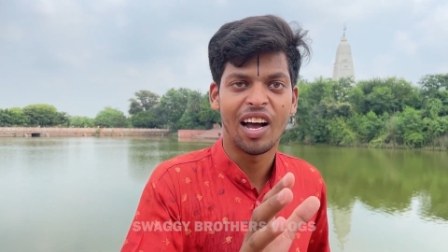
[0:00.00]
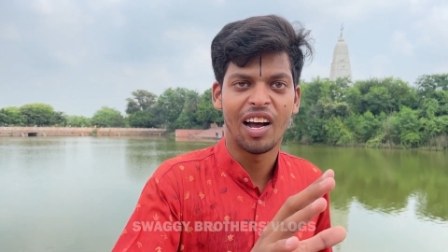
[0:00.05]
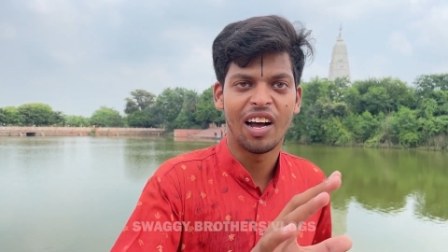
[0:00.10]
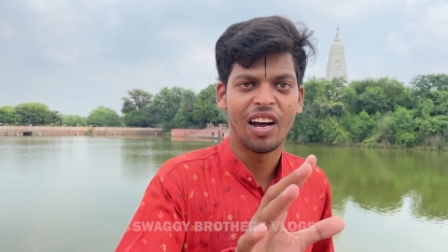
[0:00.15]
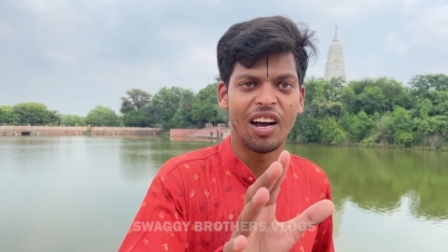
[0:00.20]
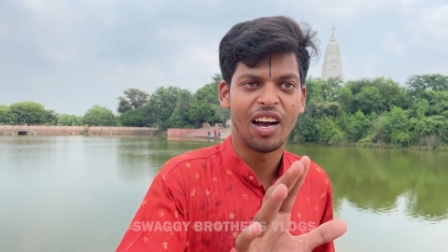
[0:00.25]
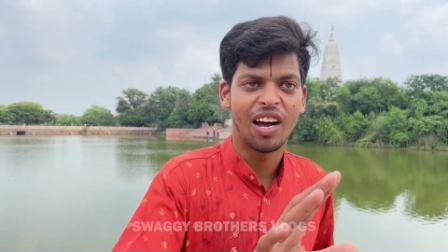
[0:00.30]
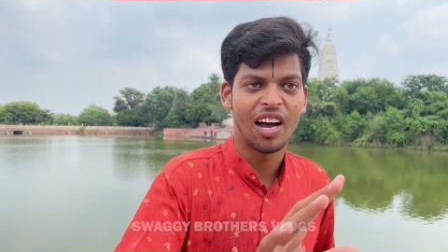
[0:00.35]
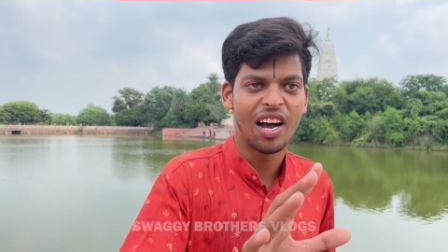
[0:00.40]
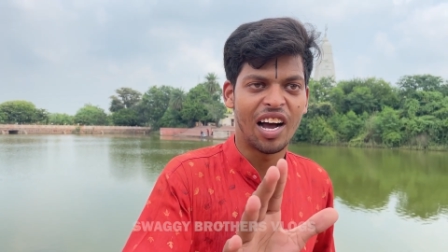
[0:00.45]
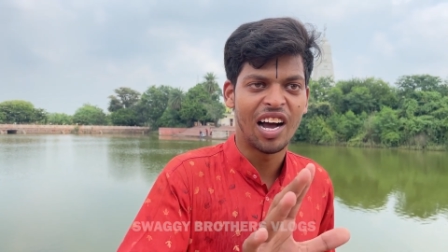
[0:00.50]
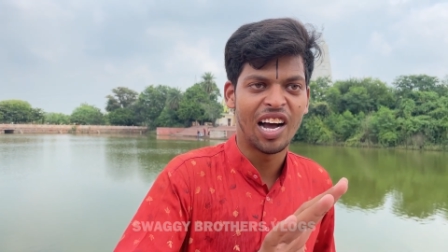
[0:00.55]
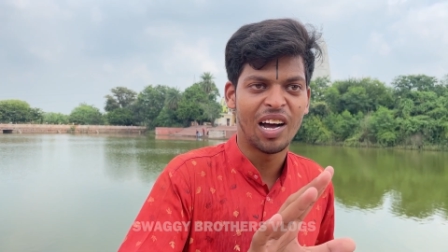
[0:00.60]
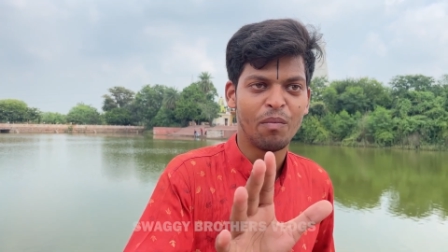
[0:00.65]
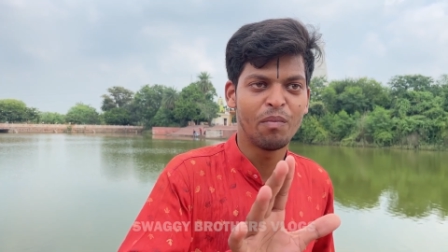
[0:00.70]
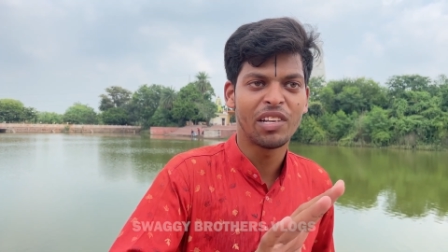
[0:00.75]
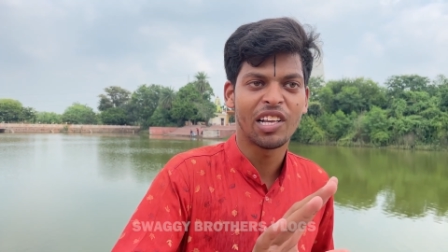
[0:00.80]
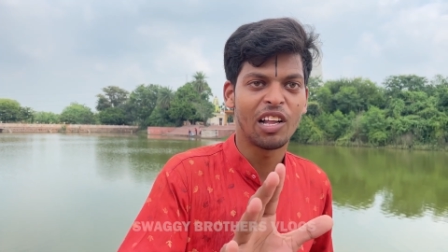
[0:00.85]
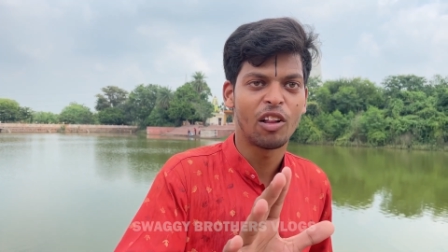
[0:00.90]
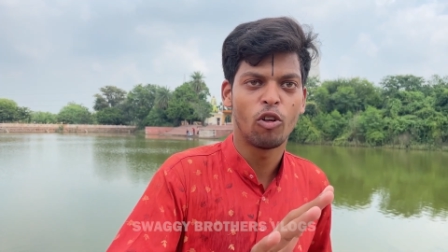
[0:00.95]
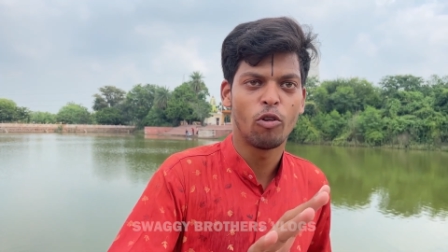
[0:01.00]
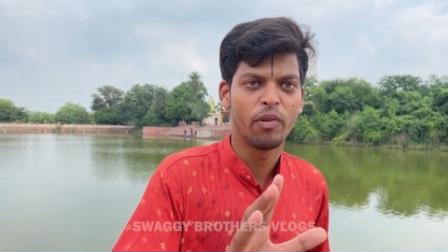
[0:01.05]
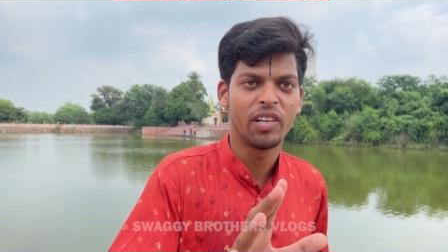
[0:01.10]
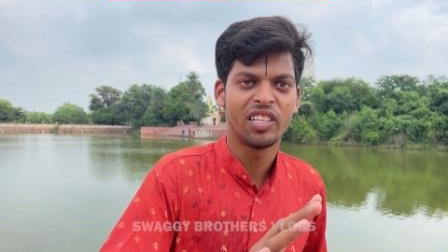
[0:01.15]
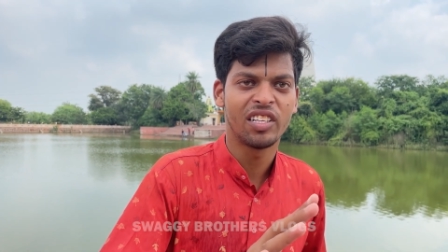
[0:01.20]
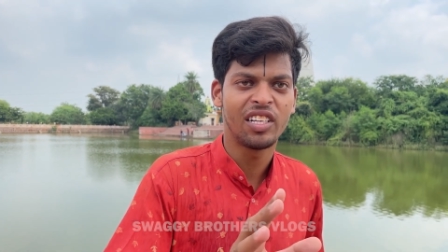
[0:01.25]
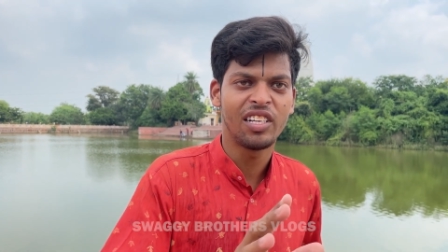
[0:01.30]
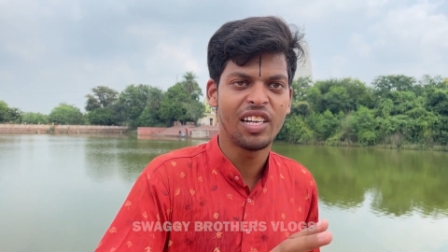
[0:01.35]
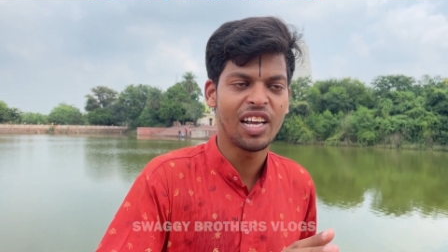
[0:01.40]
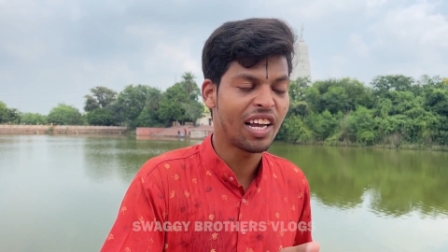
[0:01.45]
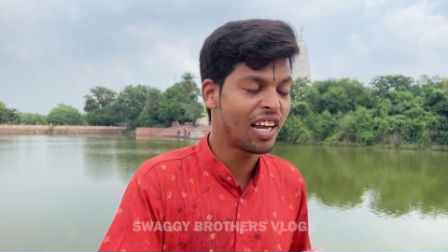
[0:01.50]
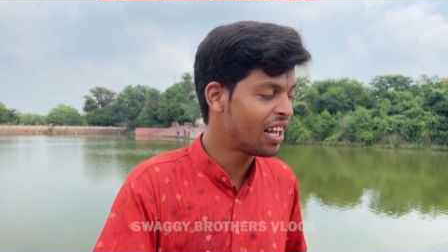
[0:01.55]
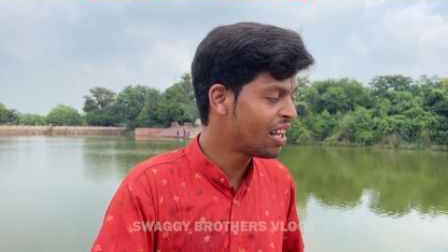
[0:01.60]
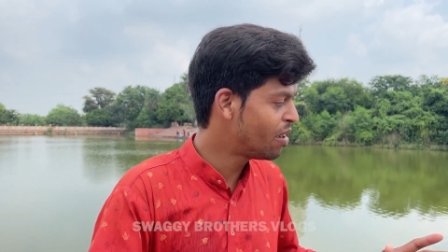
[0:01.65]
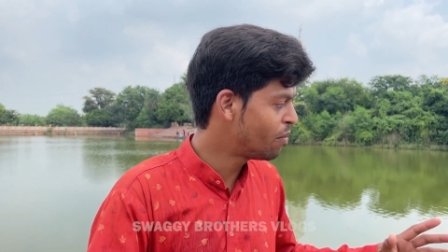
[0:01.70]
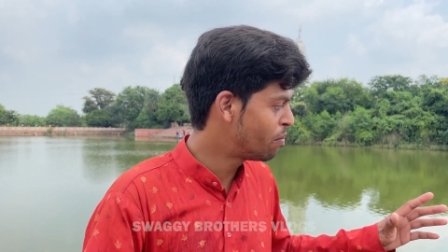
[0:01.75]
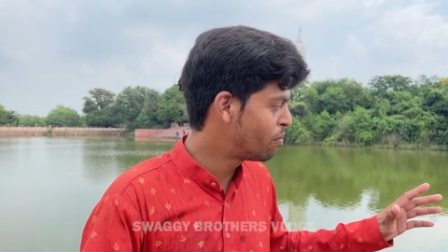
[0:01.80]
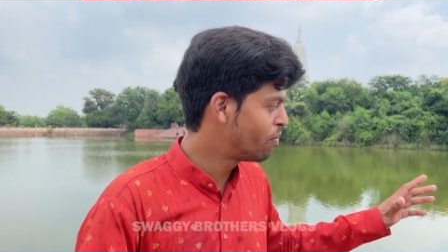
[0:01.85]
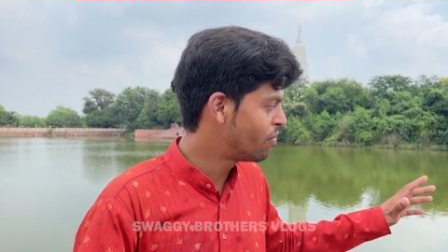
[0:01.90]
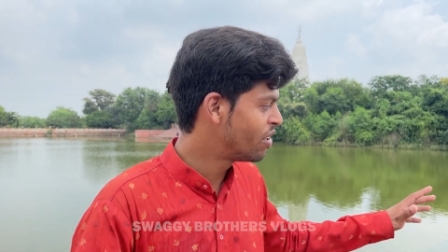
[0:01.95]
जी आम सरोवर नहीं है
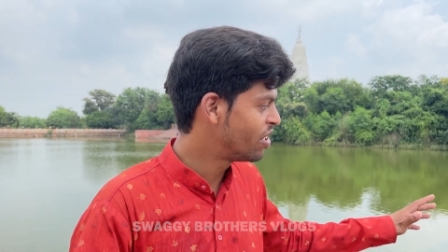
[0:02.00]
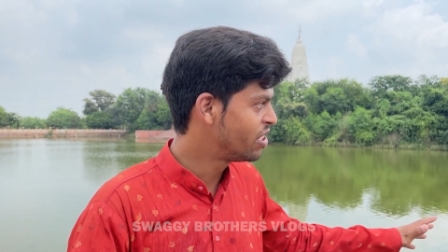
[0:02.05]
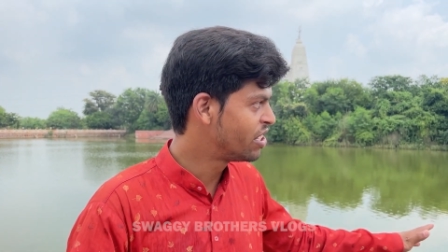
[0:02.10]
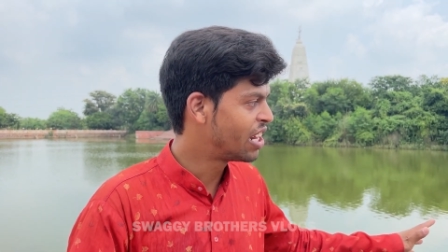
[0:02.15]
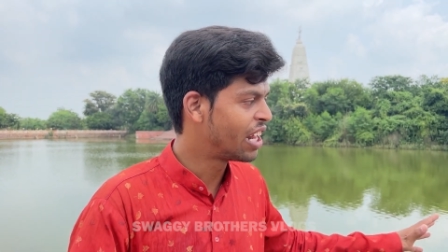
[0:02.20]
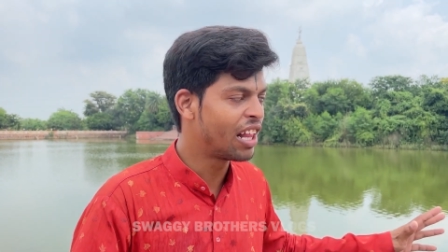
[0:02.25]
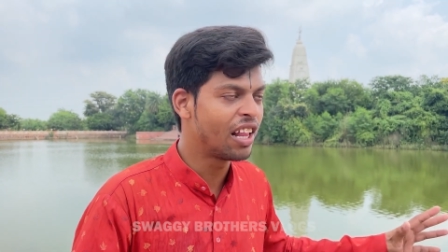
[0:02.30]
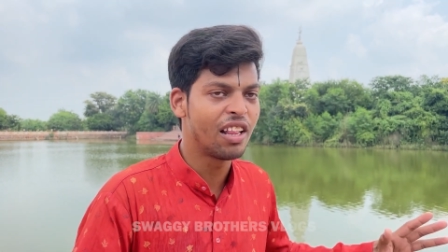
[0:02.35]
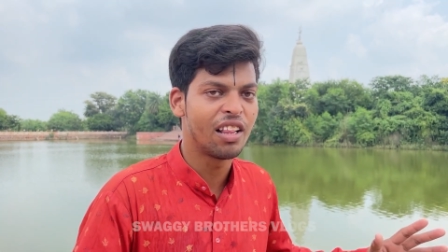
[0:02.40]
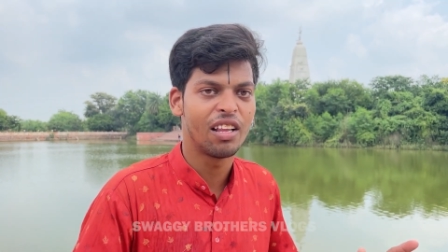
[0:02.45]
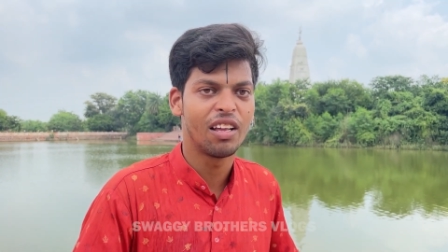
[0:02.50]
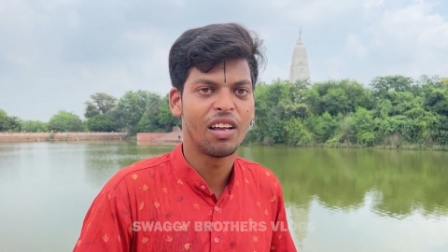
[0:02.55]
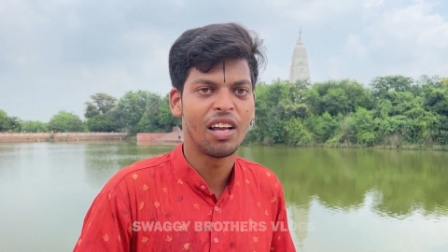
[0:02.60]
कि जल